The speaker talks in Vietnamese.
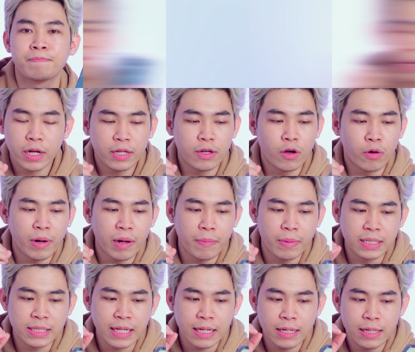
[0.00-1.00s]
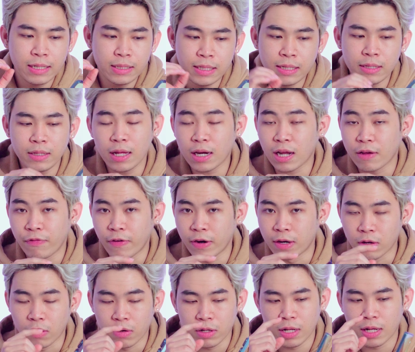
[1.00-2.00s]
Ok, thì hôm nay mình sẽ đi chi tiết cái
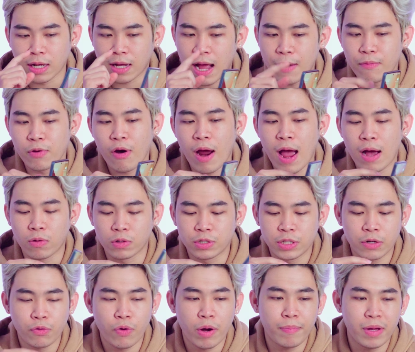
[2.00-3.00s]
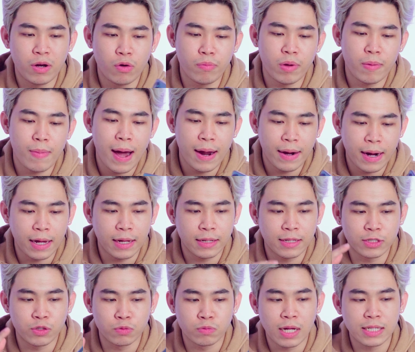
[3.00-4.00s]
phần đó là camera của chiếc Redmi Note 13 này.
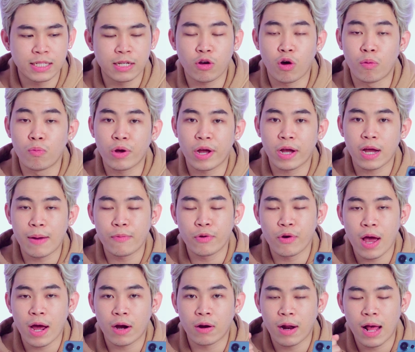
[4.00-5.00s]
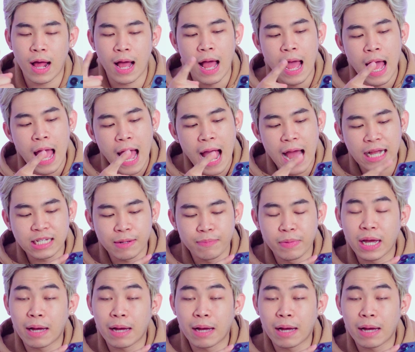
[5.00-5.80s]
Thì chúng ta sẽ có một cái camera đó là 200